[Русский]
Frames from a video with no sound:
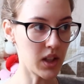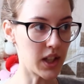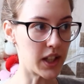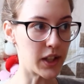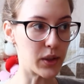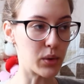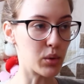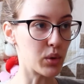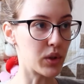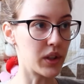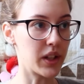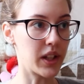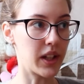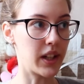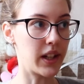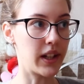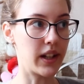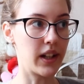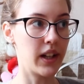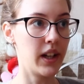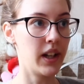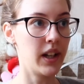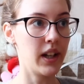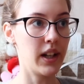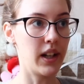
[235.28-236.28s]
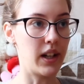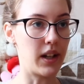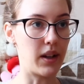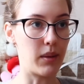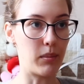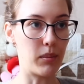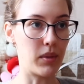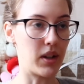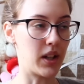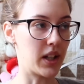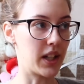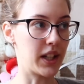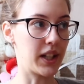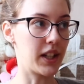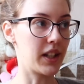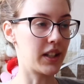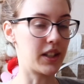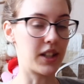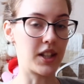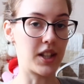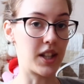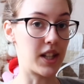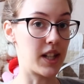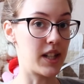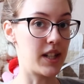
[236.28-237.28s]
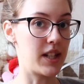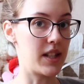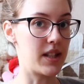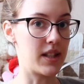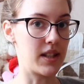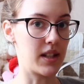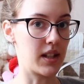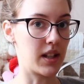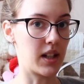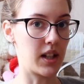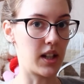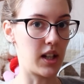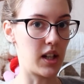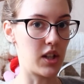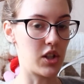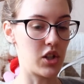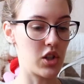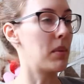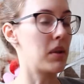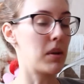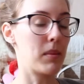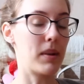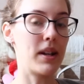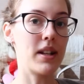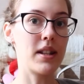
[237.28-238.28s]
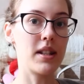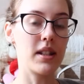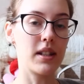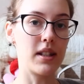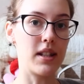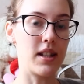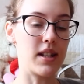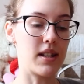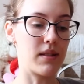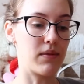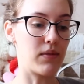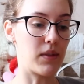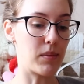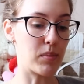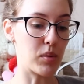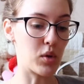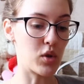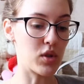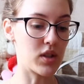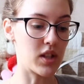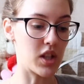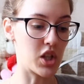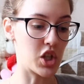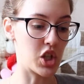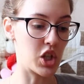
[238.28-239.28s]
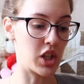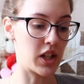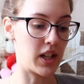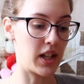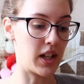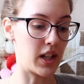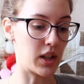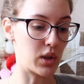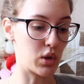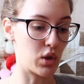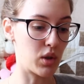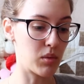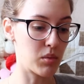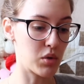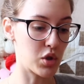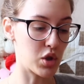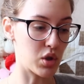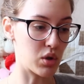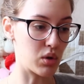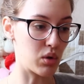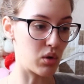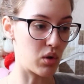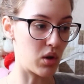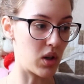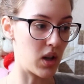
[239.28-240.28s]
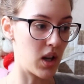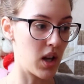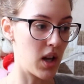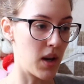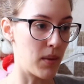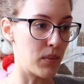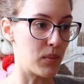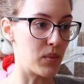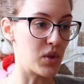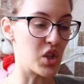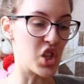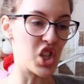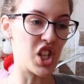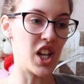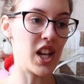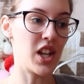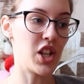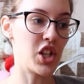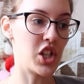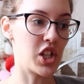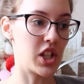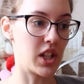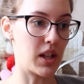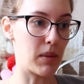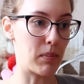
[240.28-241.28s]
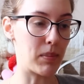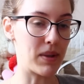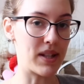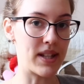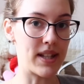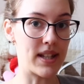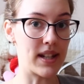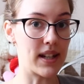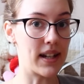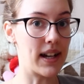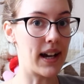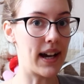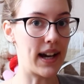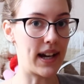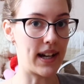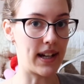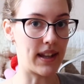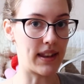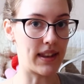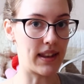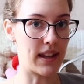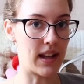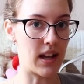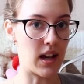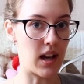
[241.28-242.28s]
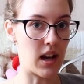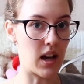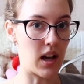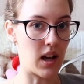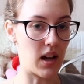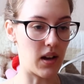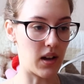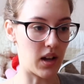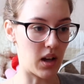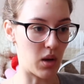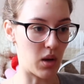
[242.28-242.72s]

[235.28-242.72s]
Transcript: И тут не о, а, о каких-то традициях речь. Понимаете, здесь вопрос даже не о том, что женщина посягает на